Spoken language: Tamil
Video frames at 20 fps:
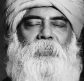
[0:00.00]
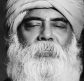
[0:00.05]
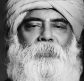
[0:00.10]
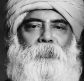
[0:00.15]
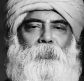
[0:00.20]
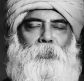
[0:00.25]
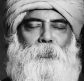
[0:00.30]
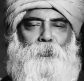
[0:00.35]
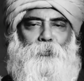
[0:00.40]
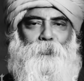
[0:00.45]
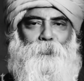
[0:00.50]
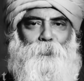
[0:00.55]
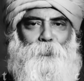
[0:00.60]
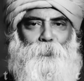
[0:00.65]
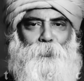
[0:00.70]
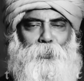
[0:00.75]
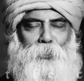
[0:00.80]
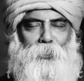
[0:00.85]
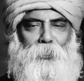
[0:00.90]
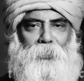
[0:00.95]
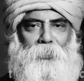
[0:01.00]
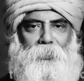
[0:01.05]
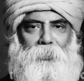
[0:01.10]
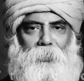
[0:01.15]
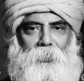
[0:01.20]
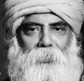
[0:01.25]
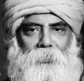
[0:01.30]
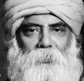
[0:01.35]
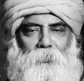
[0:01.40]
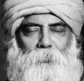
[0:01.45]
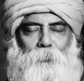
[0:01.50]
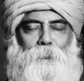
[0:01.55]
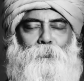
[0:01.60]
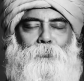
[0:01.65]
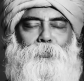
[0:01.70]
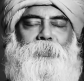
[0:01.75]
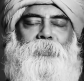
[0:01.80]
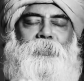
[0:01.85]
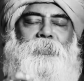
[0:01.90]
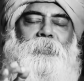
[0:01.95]
இந்த சூழ்நிலை தான்
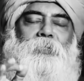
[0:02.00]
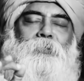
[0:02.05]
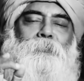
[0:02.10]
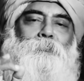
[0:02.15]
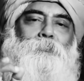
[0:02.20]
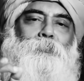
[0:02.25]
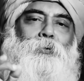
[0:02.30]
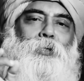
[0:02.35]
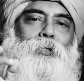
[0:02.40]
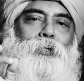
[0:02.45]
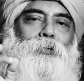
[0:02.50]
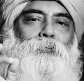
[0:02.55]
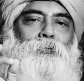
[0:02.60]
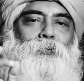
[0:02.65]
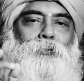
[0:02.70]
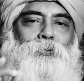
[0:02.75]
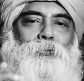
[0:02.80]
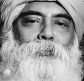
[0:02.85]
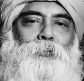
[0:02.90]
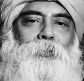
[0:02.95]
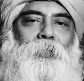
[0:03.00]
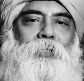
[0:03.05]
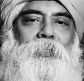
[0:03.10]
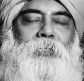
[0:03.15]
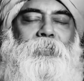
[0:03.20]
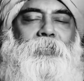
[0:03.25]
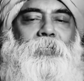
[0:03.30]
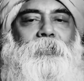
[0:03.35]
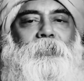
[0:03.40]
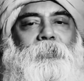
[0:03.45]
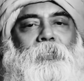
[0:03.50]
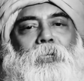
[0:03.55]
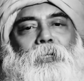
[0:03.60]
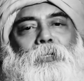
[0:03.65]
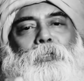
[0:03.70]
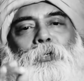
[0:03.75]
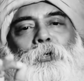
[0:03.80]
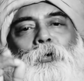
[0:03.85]
ரொம்ப சிறப்பான ஒரு சூழ்நிலை இதைத்தான்